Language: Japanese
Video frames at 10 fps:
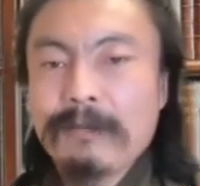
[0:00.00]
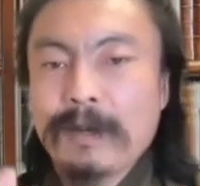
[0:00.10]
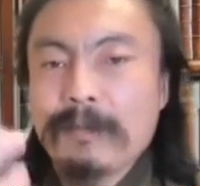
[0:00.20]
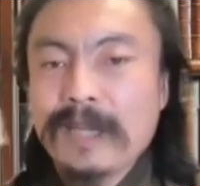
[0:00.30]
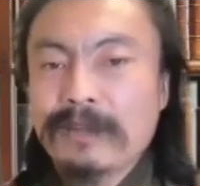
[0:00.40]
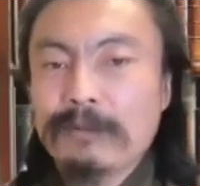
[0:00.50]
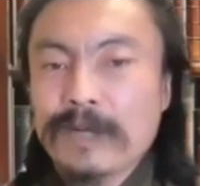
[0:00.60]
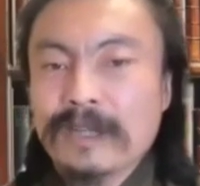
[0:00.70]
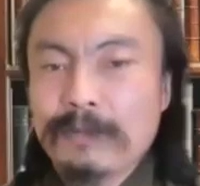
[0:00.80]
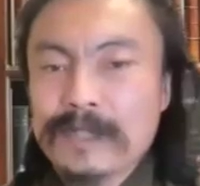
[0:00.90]
まあ、面と向
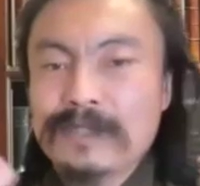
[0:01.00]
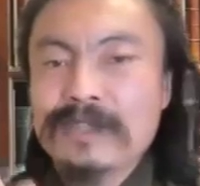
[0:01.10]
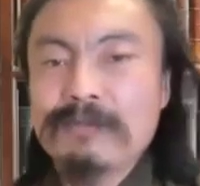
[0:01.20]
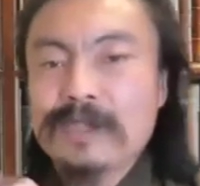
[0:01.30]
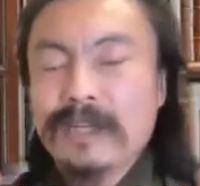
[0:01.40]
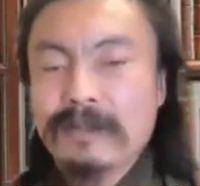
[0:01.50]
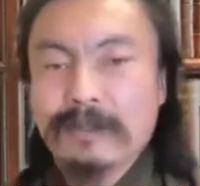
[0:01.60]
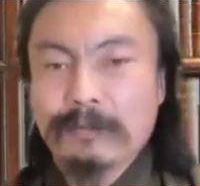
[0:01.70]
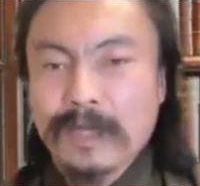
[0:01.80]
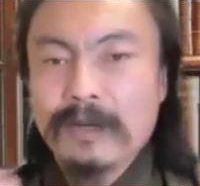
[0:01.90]
かって別にズームじゃなく
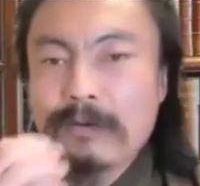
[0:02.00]
てもね、